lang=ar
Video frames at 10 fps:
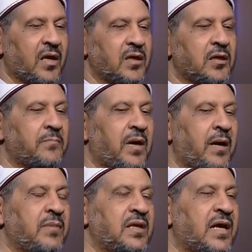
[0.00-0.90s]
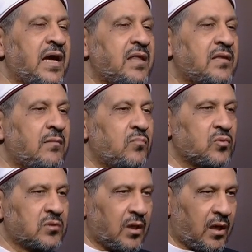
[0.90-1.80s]
يبقى من هذا
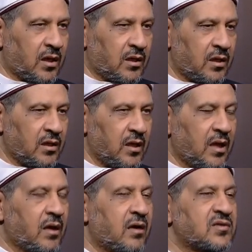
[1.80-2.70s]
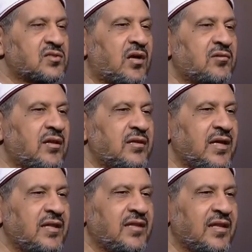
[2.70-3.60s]
المنطلق خاصه
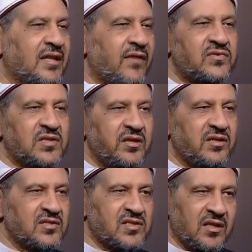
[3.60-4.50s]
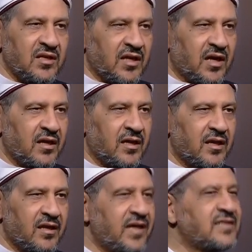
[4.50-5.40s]
ان النفس الانسانيه
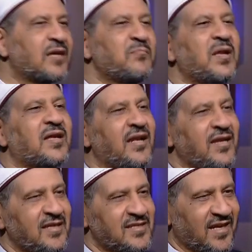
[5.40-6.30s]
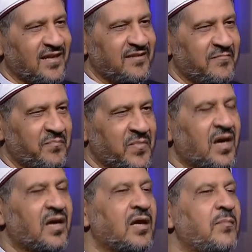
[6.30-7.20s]
ليست ملكا للانسان
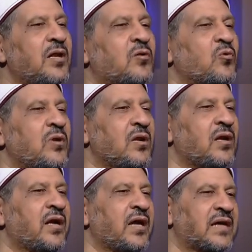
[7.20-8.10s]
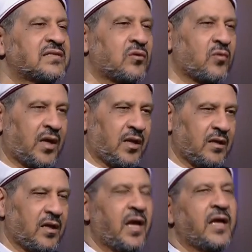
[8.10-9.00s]
هي ملك لله عز وجل
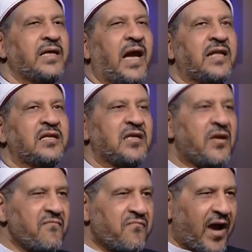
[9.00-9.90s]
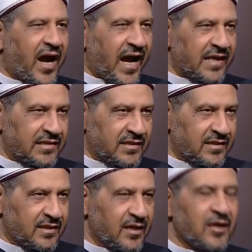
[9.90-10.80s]
يعني ينفع حد
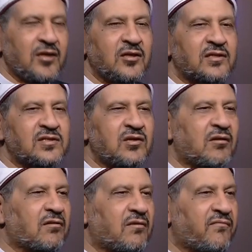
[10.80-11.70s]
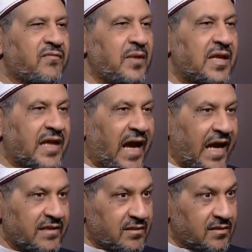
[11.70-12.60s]
يتصرف في ملك حد